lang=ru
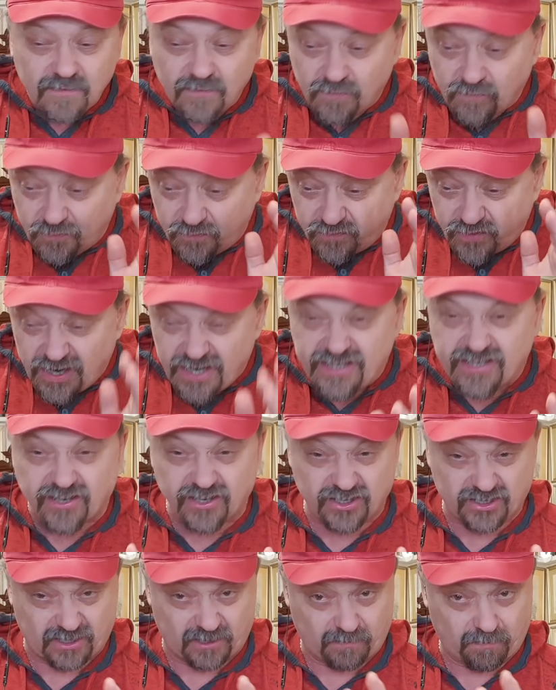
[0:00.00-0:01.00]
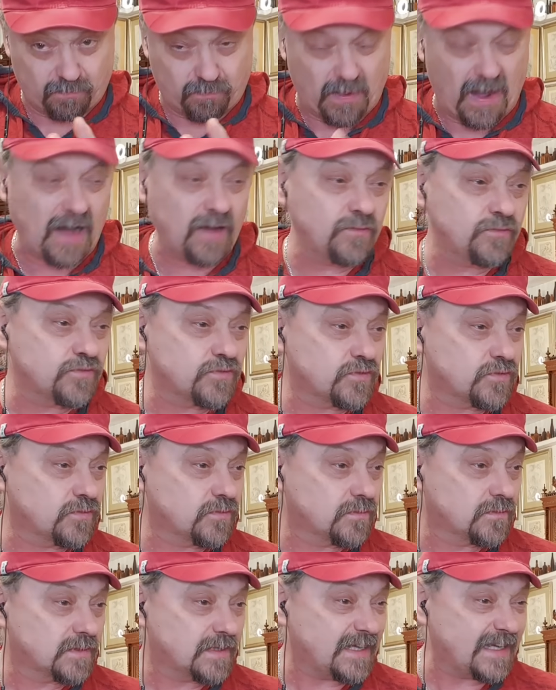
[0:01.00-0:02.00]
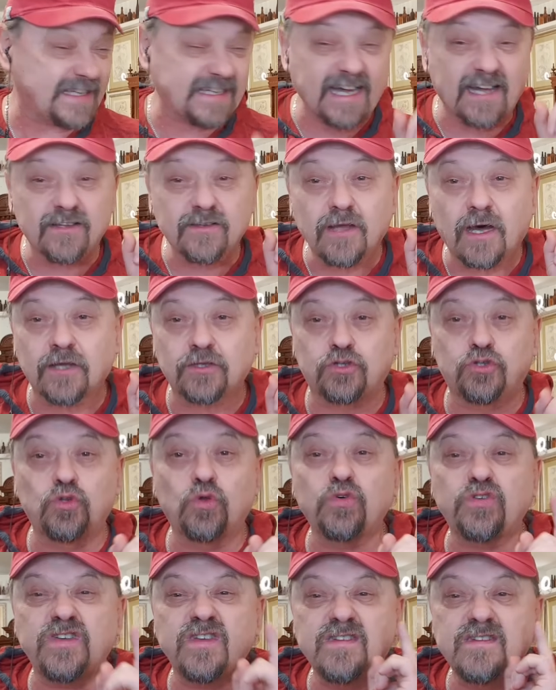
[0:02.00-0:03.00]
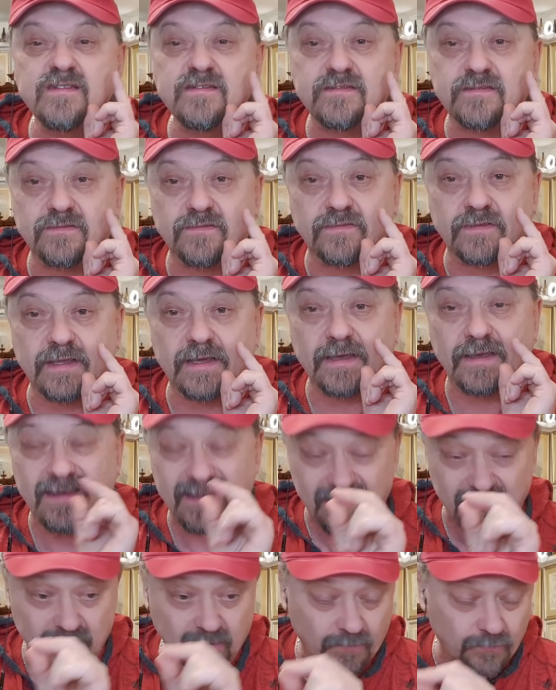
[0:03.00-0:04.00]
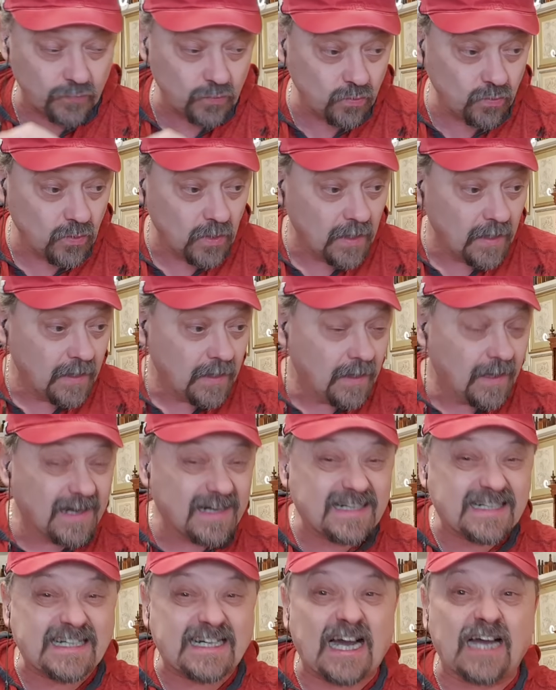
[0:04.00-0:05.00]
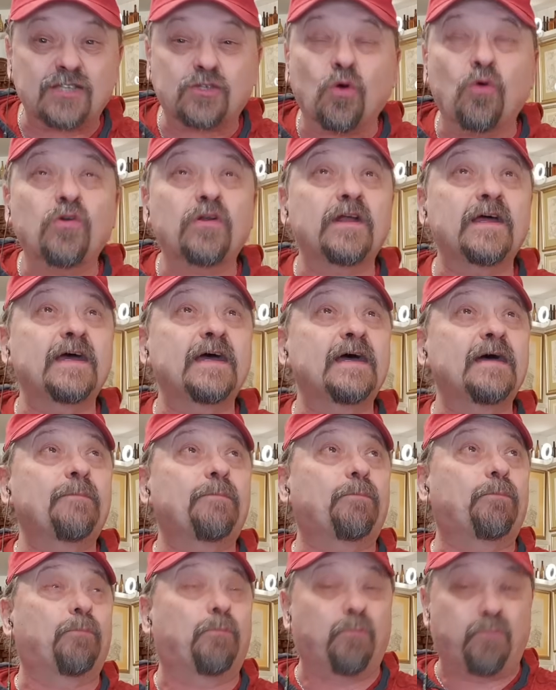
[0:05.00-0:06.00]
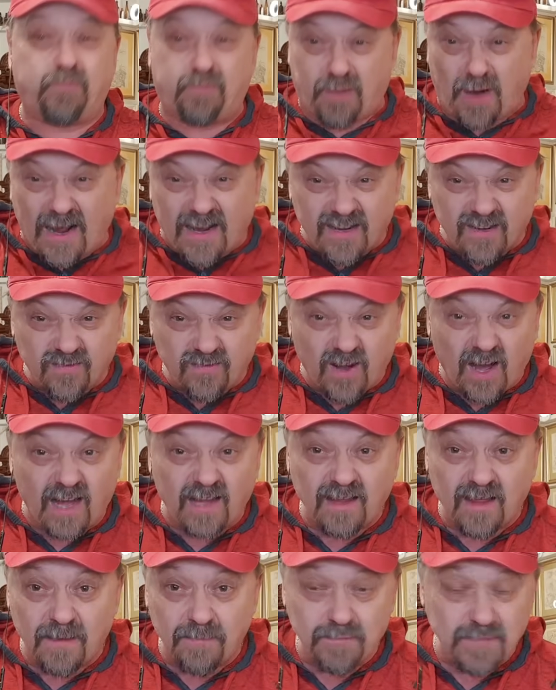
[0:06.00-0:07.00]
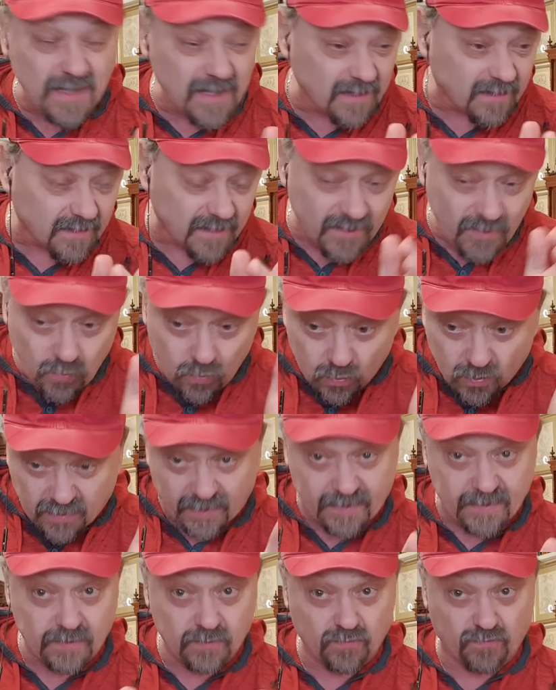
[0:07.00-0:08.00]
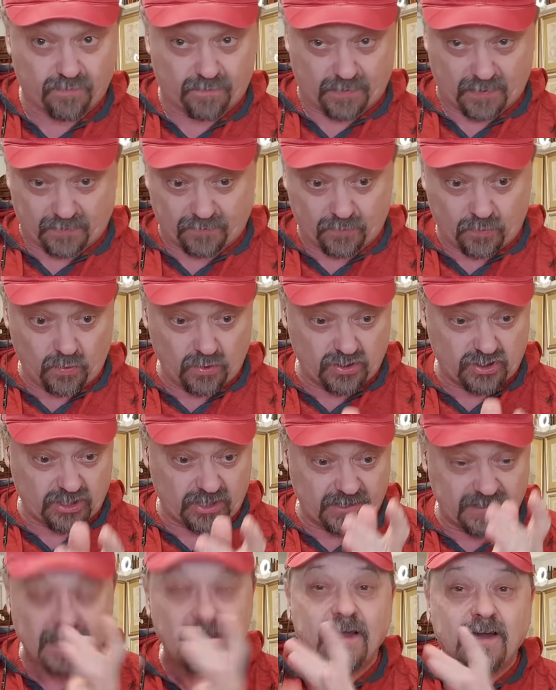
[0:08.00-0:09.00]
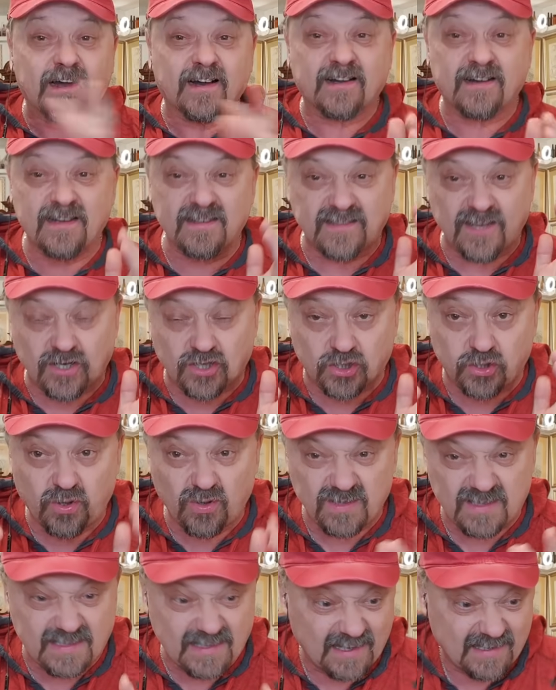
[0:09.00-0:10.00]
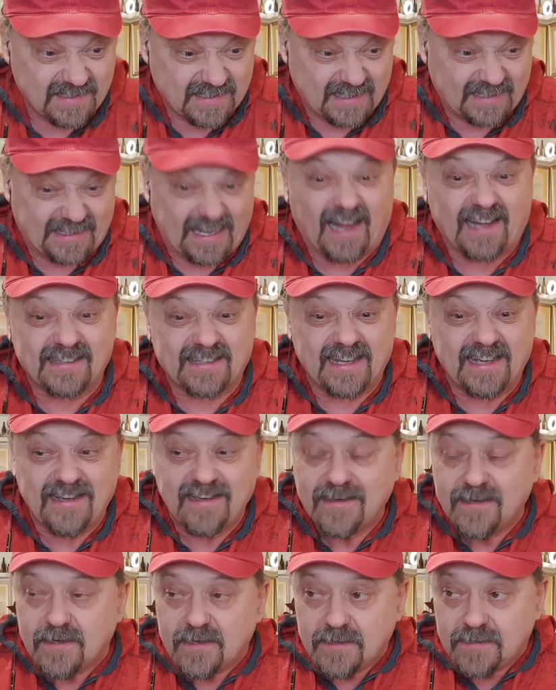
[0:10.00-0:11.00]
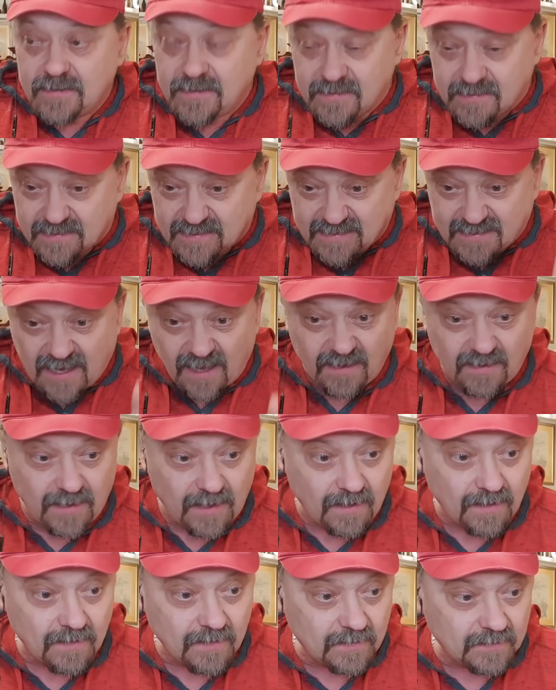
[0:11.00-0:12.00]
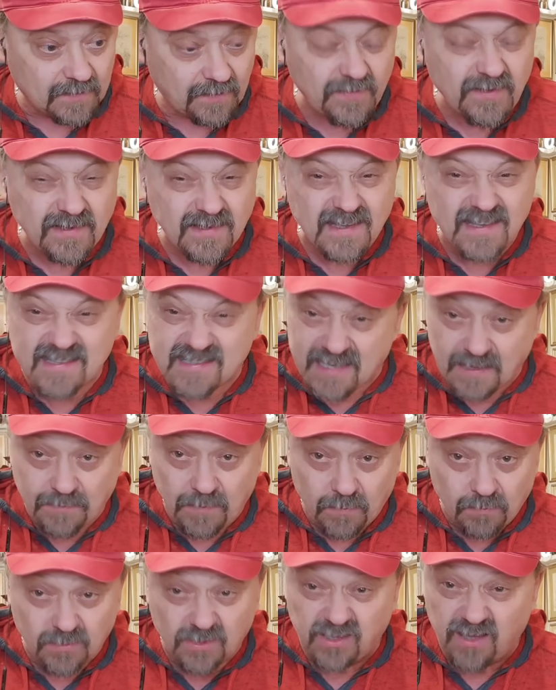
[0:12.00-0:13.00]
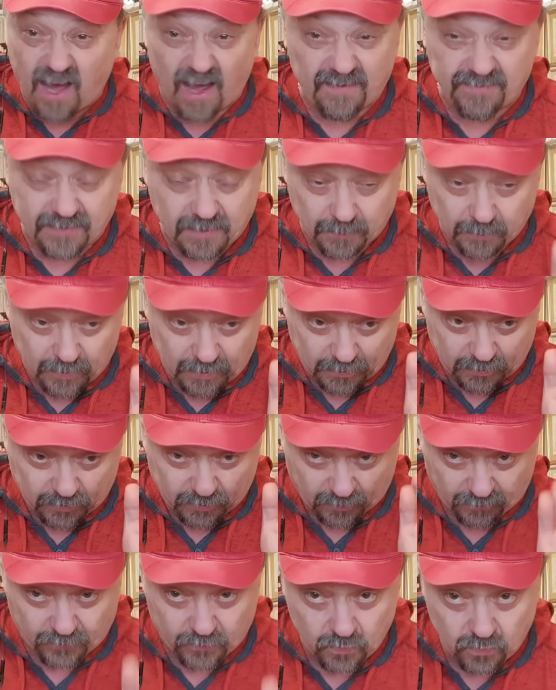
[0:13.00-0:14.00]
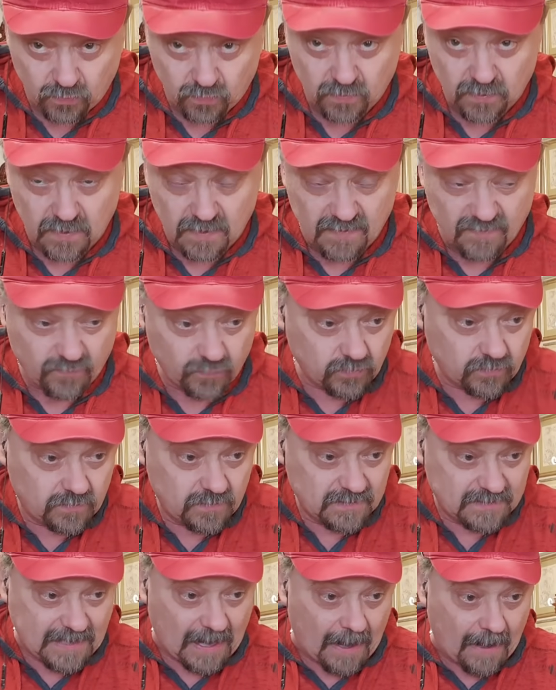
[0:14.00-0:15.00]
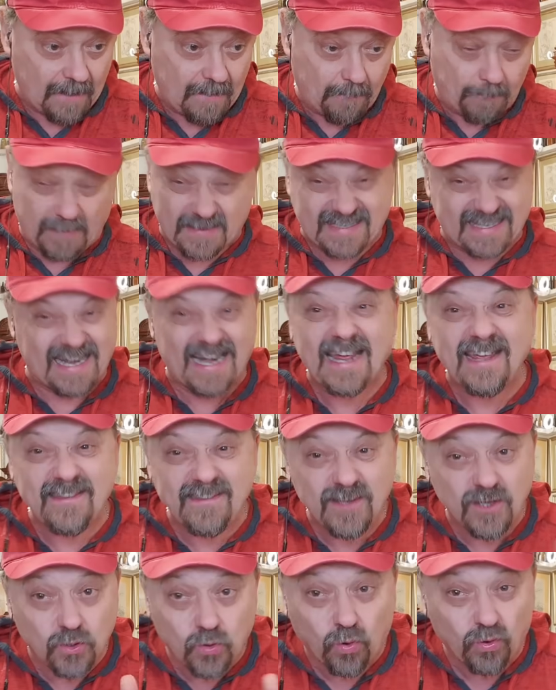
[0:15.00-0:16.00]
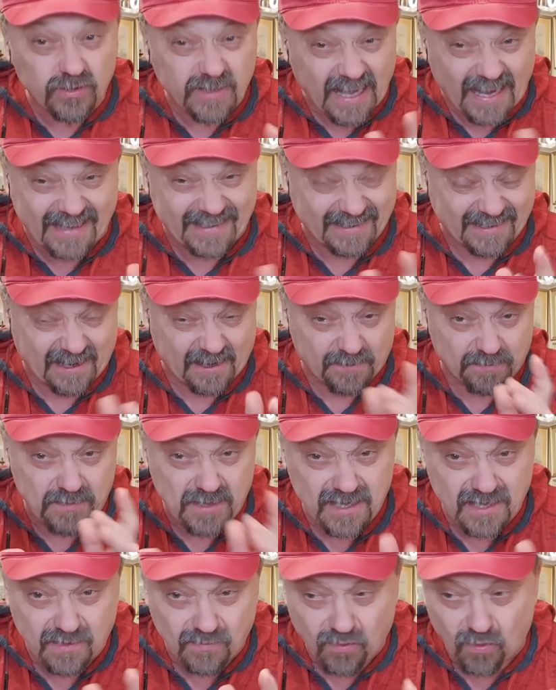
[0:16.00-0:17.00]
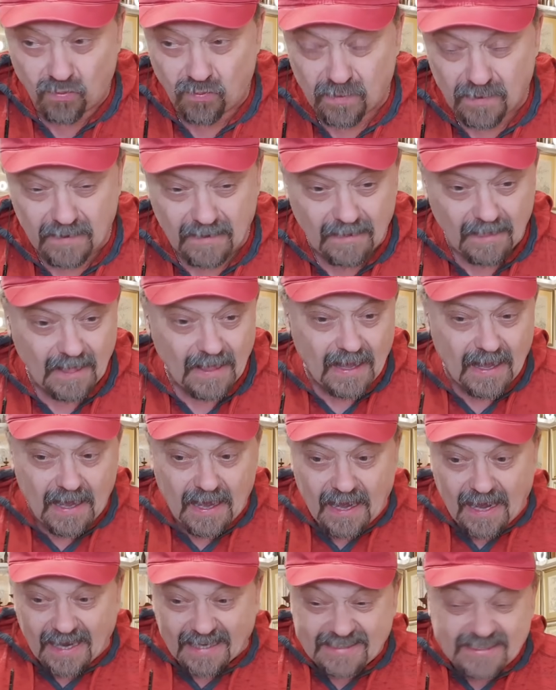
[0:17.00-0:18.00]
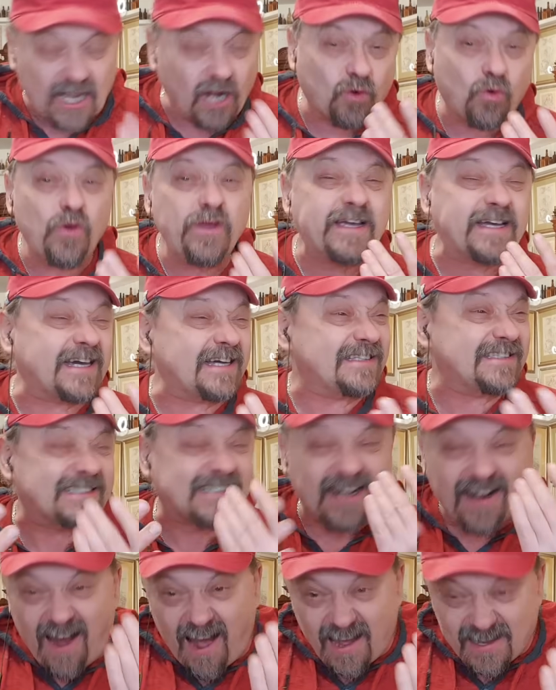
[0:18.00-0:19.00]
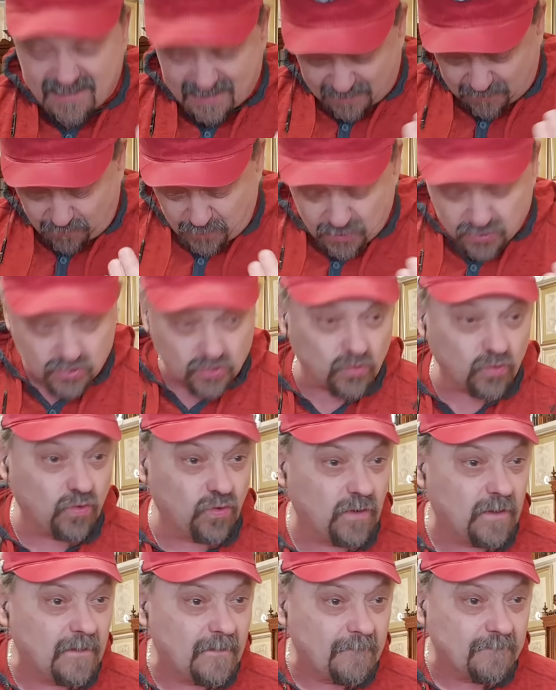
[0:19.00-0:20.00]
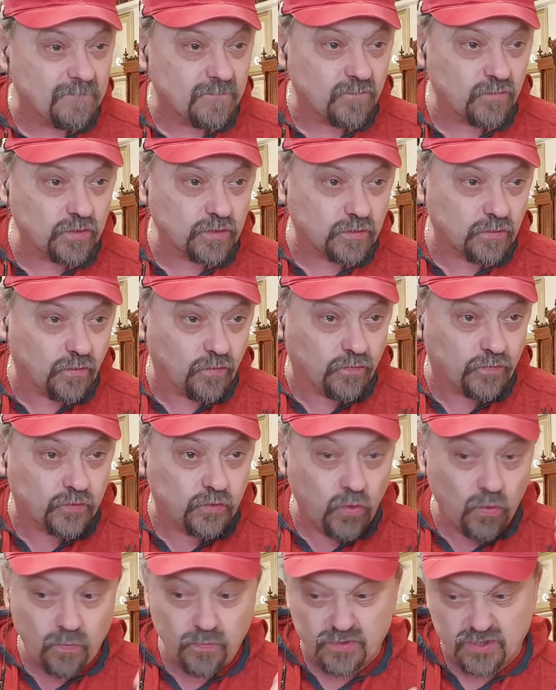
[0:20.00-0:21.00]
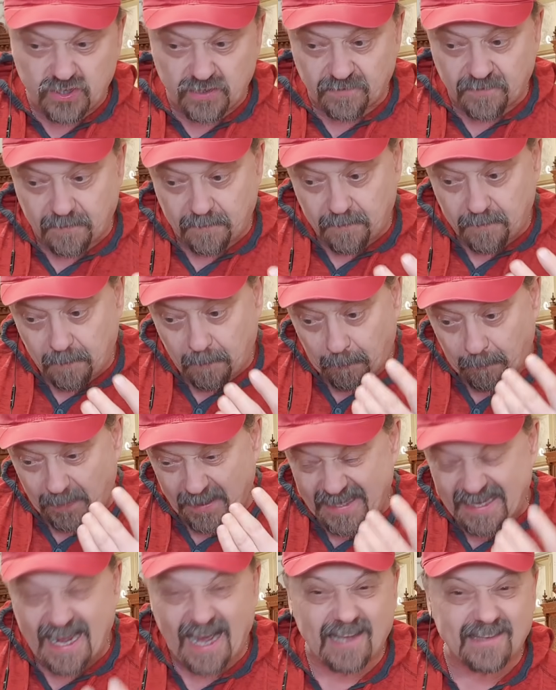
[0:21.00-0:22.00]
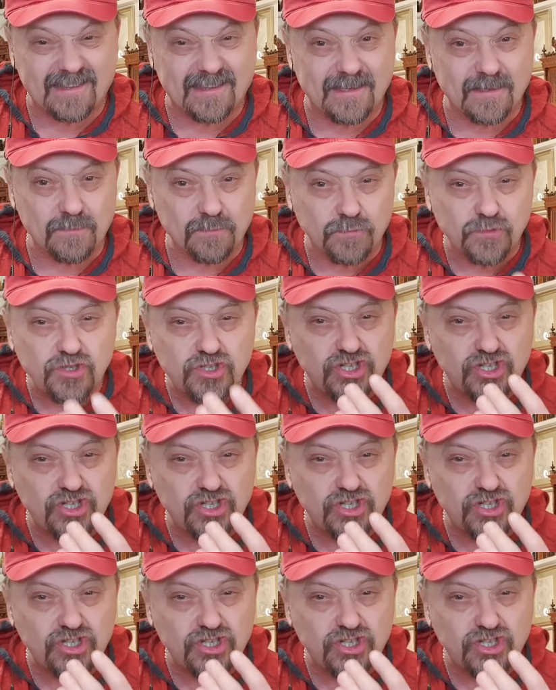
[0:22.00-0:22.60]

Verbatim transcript: выдержал паузу и дал одно единственное интервью, которое порвало мир и Украину в первую очередь, разошлось на цитаты и стало, наверное, самым главным интервью вот за последний год, это как минимум. Такой контраст между вот вдумчивым, понятным,